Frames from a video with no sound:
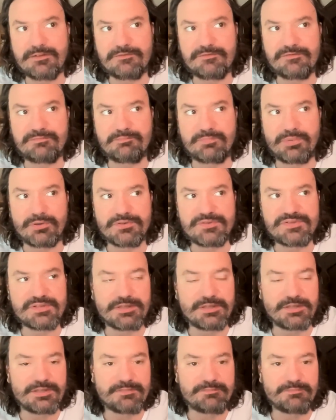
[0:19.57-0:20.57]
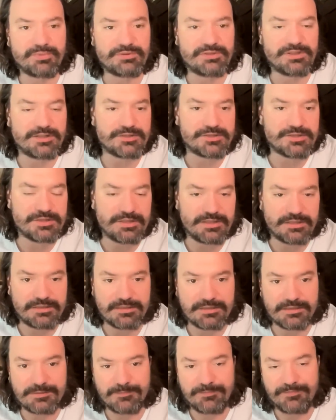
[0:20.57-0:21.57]
w polskich
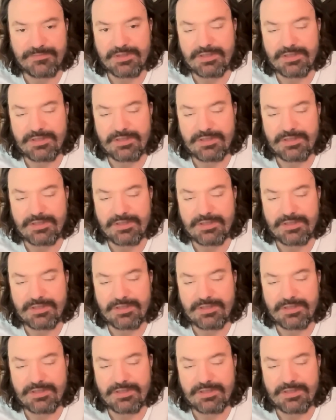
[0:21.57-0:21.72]
podręcznikach.